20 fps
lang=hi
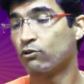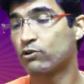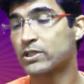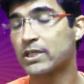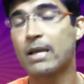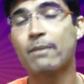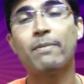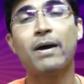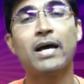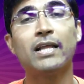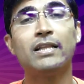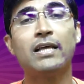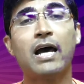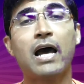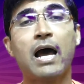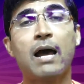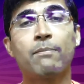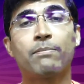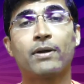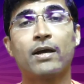उसके बाद
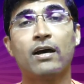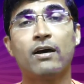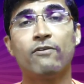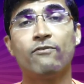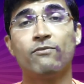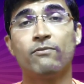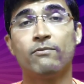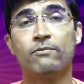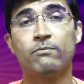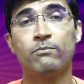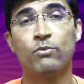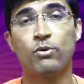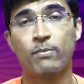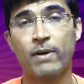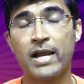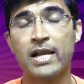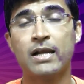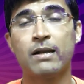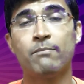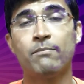आपका
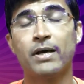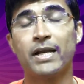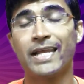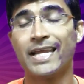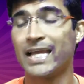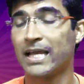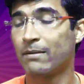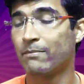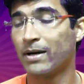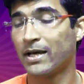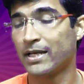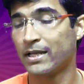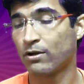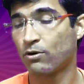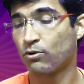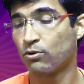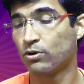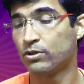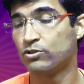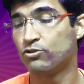मोबाइल नंबर एक बार ये
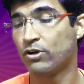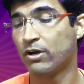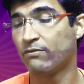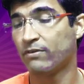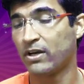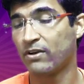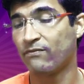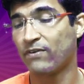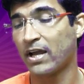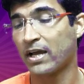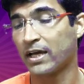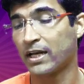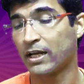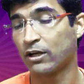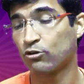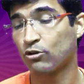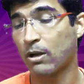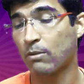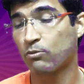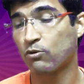खुद जो है वेरीफाई
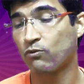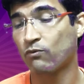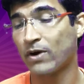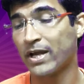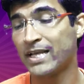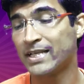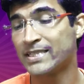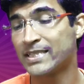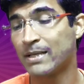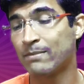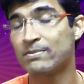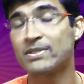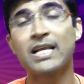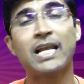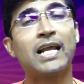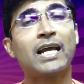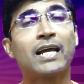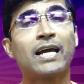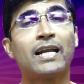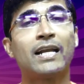करेगा तो आपको वही सिम
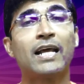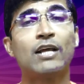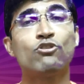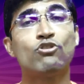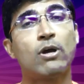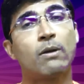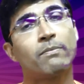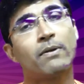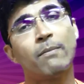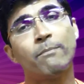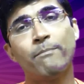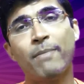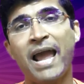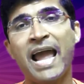सेलेक्ट करना है जो आपका